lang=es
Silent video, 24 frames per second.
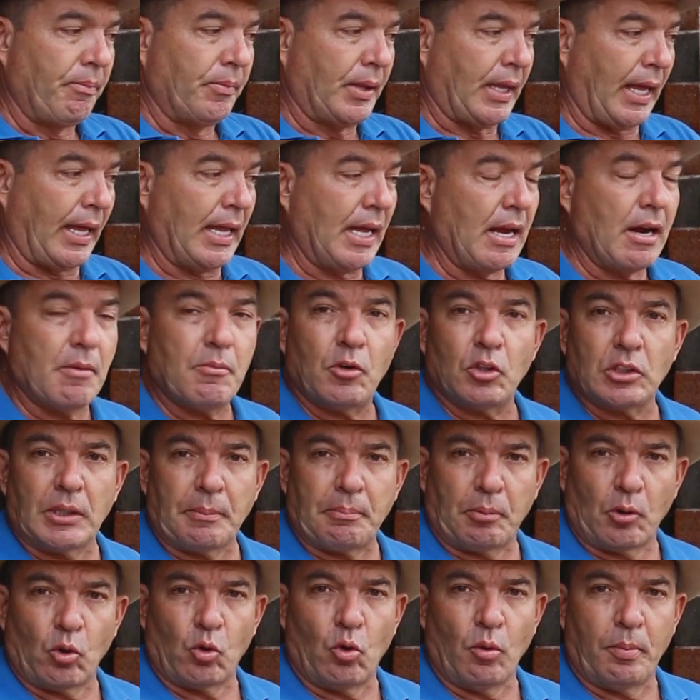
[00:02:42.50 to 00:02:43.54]
¿Qué debemos
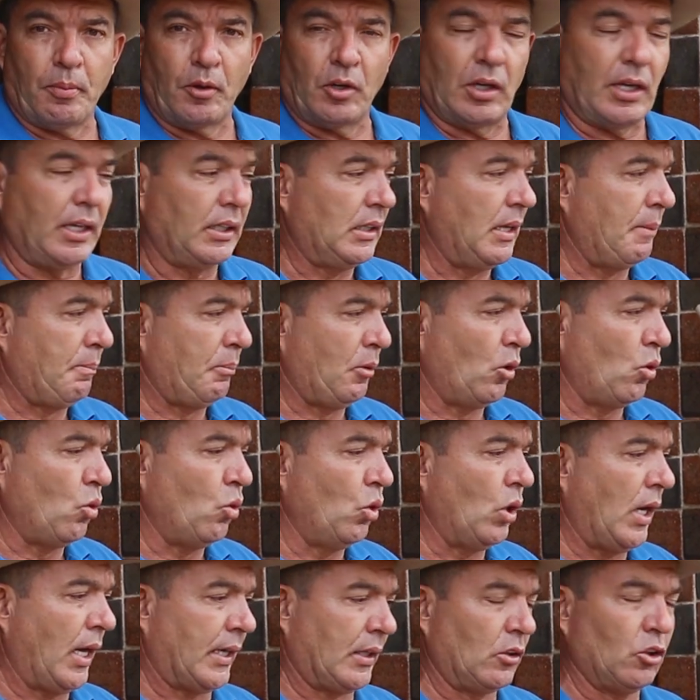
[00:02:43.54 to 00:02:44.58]
eh, de,
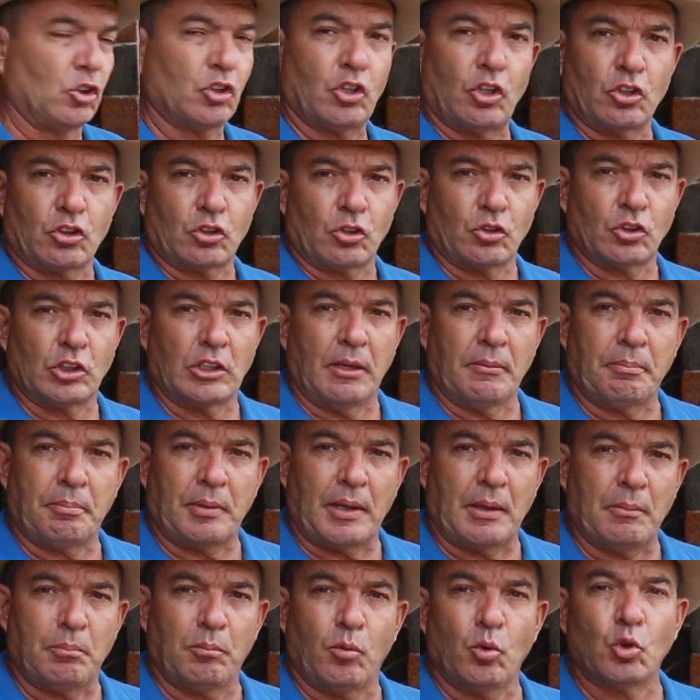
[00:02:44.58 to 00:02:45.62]
procurar, nosotros?
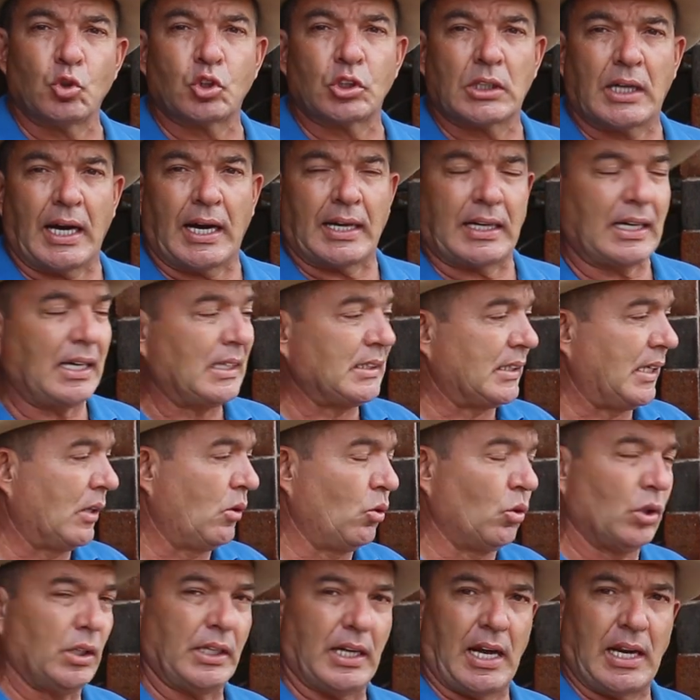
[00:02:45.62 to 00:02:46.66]
Siempre buscar la
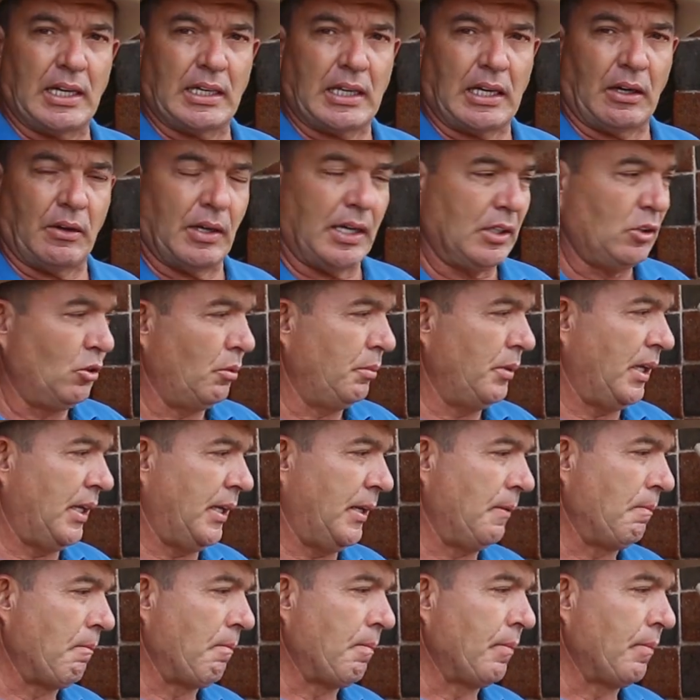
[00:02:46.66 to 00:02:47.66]
seguridad del caballo. Mire,